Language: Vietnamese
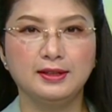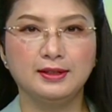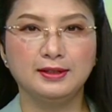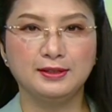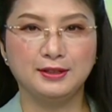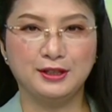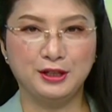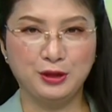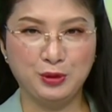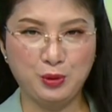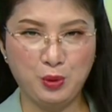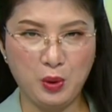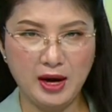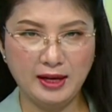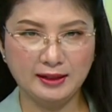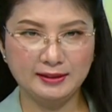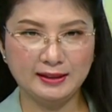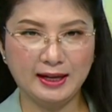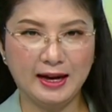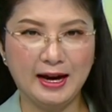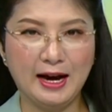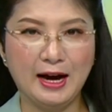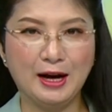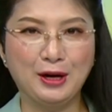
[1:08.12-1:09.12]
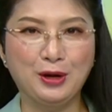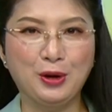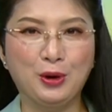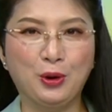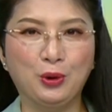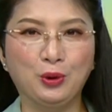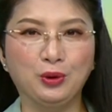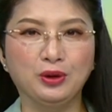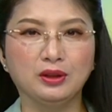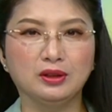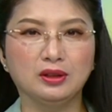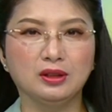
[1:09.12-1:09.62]
Chiều qua tại Hà
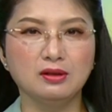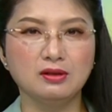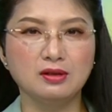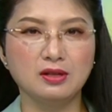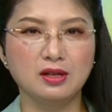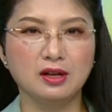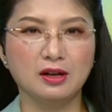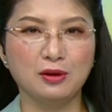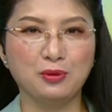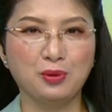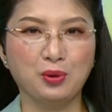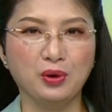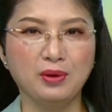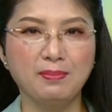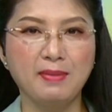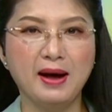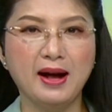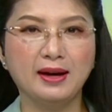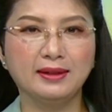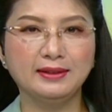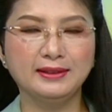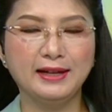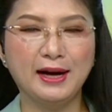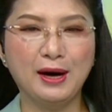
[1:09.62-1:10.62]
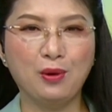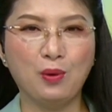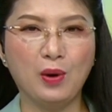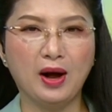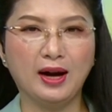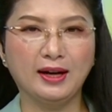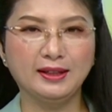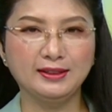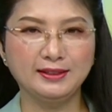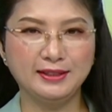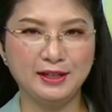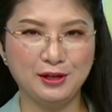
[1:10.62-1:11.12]
Nội, Thường trực Ủy ban Văn
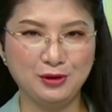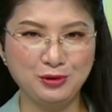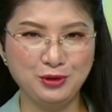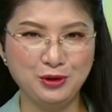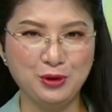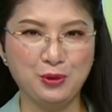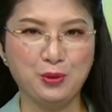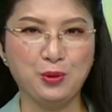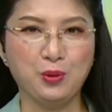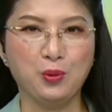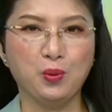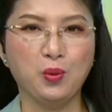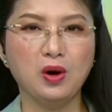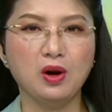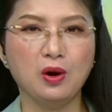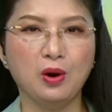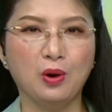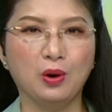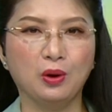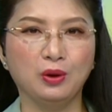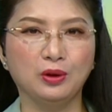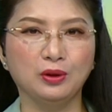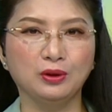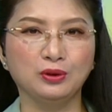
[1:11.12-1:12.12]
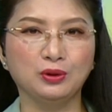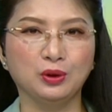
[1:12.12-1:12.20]
hóa Giáo dục của Quốc hội